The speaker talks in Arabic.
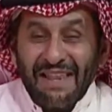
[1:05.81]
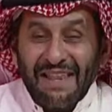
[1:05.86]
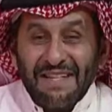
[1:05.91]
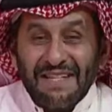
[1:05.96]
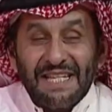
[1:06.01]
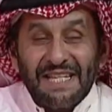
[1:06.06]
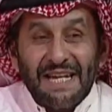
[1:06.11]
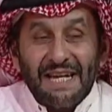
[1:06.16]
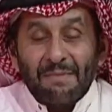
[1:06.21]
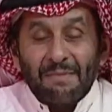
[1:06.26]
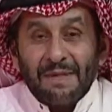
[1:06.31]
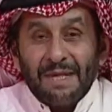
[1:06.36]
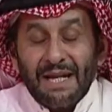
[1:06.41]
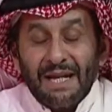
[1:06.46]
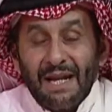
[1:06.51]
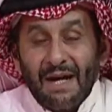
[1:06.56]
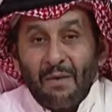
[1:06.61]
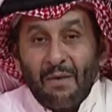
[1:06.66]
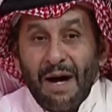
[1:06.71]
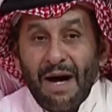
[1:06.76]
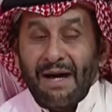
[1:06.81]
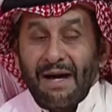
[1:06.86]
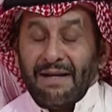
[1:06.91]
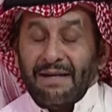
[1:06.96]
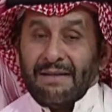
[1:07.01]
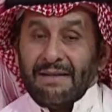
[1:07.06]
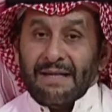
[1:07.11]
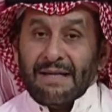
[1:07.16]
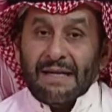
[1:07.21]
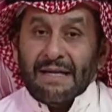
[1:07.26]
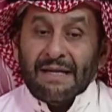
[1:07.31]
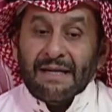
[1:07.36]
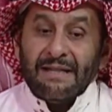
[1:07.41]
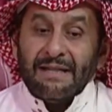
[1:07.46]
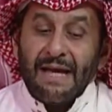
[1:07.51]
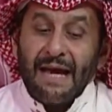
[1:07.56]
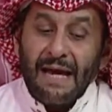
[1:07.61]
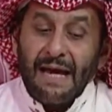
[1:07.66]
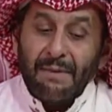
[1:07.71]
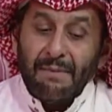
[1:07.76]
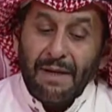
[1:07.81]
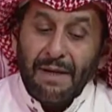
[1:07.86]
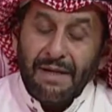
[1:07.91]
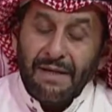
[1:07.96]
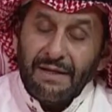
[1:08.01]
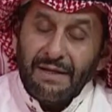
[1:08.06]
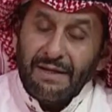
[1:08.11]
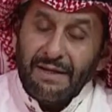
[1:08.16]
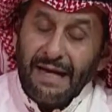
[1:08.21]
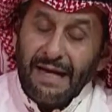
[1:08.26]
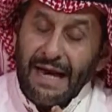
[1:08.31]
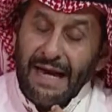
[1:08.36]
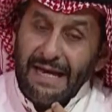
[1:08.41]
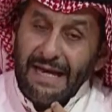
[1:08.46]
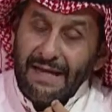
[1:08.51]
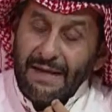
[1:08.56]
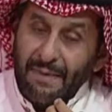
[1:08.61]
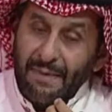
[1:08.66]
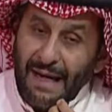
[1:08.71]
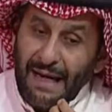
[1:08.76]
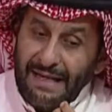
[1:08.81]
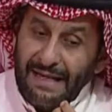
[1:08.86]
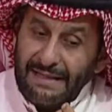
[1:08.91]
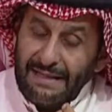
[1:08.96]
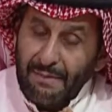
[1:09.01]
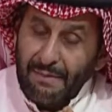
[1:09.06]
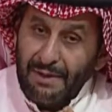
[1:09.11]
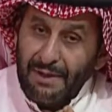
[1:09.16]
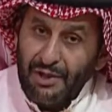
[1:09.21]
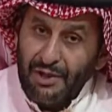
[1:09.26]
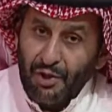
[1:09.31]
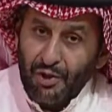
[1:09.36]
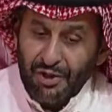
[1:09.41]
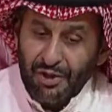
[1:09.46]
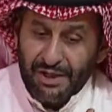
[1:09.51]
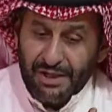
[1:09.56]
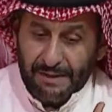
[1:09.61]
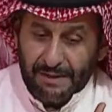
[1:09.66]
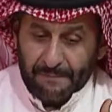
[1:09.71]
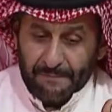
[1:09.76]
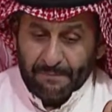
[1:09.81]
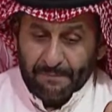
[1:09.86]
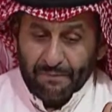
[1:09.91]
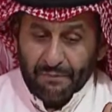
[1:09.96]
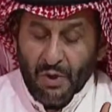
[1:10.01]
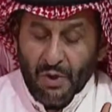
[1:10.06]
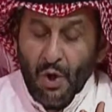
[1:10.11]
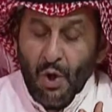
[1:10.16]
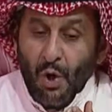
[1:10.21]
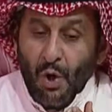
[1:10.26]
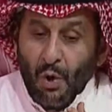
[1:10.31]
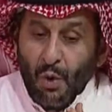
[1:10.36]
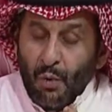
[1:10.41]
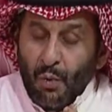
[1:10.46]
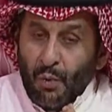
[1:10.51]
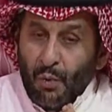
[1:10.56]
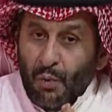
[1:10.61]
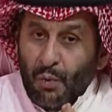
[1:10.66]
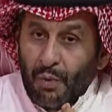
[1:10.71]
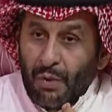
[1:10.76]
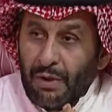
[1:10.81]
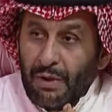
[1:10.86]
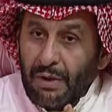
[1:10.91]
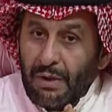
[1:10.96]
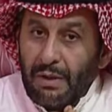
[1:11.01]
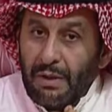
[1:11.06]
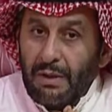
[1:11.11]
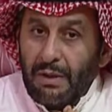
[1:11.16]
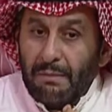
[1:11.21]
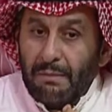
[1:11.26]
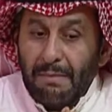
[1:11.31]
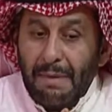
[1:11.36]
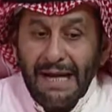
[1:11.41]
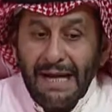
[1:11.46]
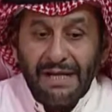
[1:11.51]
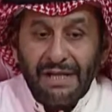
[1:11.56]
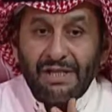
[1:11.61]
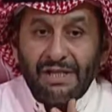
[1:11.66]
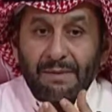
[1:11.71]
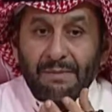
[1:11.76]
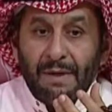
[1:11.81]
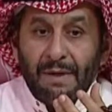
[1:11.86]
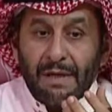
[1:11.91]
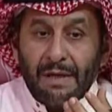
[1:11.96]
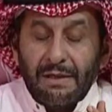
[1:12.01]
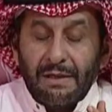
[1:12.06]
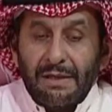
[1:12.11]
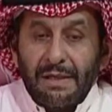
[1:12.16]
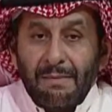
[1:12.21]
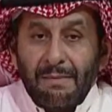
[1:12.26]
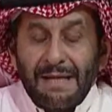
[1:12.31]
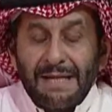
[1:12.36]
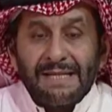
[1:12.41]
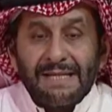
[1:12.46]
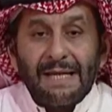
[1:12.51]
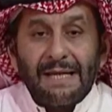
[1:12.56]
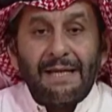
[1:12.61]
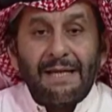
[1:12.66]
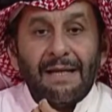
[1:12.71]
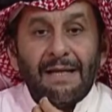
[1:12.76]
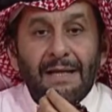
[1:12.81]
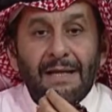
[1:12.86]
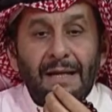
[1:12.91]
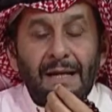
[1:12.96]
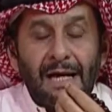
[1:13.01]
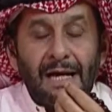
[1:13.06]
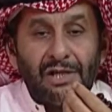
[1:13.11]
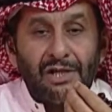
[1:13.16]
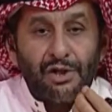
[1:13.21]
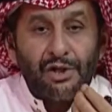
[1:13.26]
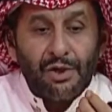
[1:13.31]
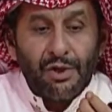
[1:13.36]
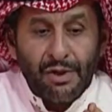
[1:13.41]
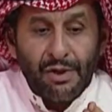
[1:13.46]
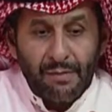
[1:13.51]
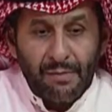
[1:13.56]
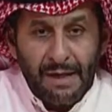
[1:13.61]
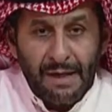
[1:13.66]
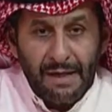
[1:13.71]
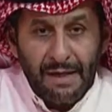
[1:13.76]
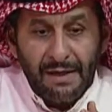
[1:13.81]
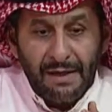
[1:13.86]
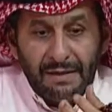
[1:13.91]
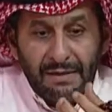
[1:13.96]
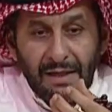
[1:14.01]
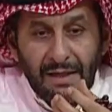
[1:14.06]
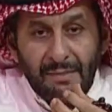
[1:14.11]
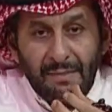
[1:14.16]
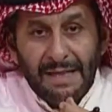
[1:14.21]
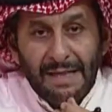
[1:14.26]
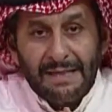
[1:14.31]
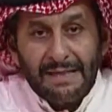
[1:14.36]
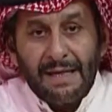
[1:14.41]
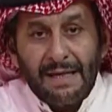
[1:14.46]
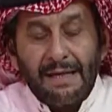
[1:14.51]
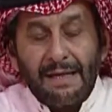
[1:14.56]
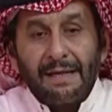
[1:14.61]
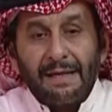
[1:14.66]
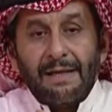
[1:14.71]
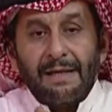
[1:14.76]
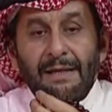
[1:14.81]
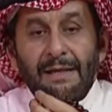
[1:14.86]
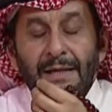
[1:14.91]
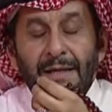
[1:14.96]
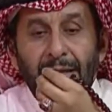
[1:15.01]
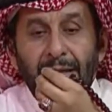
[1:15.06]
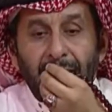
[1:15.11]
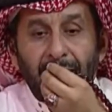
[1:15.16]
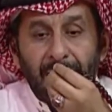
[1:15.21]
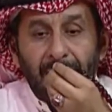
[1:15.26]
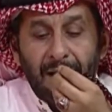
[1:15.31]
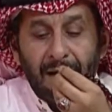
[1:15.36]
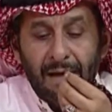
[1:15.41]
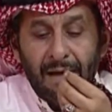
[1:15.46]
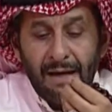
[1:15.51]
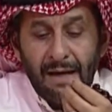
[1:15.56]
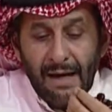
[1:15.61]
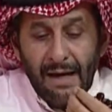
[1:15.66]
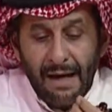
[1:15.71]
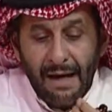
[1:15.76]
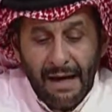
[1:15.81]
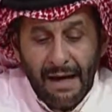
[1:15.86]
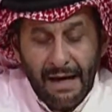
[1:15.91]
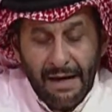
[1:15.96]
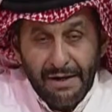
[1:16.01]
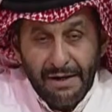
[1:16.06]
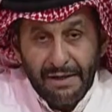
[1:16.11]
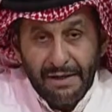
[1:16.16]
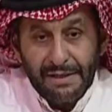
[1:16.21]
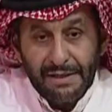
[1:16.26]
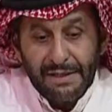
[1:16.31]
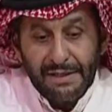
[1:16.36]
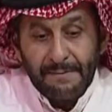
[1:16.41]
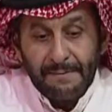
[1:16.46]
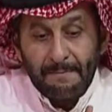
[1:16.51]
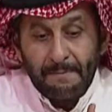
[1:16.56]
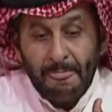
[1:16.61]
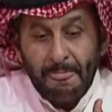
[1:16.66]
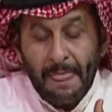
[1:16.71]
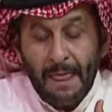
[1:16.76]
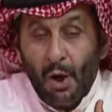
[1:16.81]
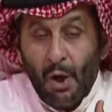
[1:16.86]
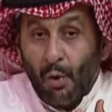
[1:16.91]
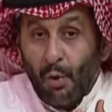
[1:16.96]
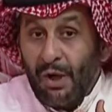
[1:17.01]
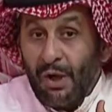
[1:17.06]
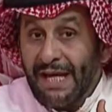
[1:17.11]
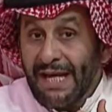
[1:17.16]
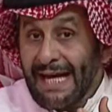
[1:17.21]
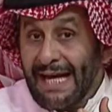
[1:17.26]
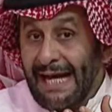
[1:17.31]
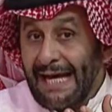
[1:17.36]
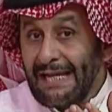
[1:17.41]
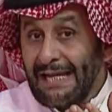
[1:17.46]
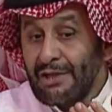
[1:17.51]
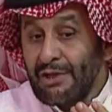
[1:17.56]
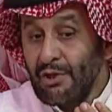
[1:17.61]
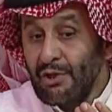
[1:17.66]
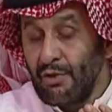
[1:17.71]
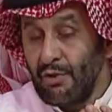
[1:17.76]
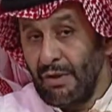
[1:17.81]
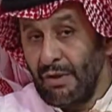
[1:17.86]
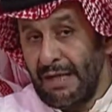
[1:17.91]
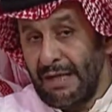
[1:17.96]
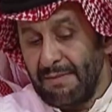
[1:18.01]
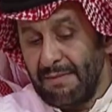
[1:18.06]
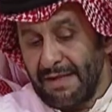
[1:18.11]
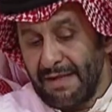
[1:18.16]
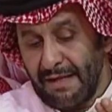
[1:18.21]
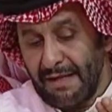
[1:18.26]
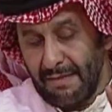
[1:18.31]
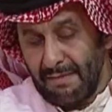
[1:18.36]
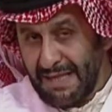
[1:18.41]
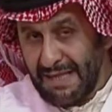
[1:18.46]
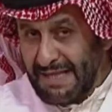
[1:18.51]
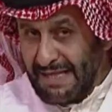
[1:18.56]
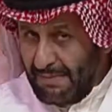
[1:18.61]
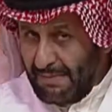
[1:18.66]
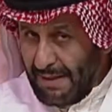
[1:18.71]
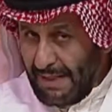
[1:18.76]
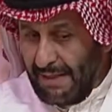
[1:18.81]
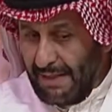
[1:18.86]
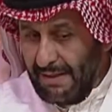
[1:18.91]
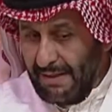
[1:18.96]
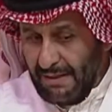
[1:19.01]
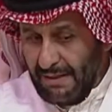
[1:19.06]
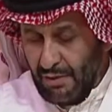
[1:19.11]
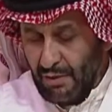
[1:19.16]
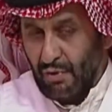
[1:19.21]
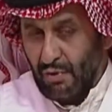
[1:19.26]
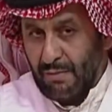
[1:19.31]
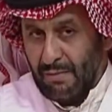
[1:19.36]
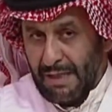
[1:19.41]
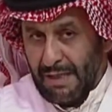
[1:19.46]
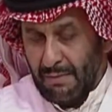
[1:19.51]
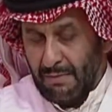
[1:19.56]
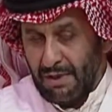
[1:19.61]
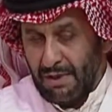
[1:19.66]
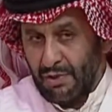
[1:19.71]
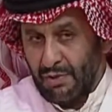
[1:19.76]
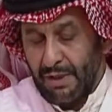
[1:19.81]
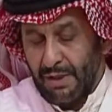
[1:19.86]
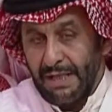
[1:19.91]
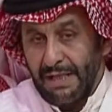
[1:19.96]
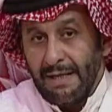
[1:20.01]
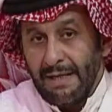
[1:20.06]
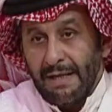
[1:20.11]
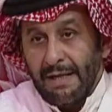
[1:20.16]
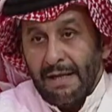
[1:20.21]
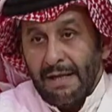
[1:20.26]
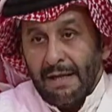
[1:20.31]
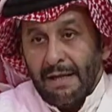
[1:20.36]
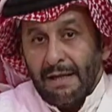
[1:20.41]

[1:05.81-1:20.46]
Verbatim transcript: هذا سلمك الله واحد دائما يعيب على طبخ زوجته اي كل شوي ما يعجبه العجب ما يعجبه انت ما تصلحين الا هالشوربه انت ما تصلحين الا هالرز وهي كانت تقول له مثل المثل ما نقول قبل شوي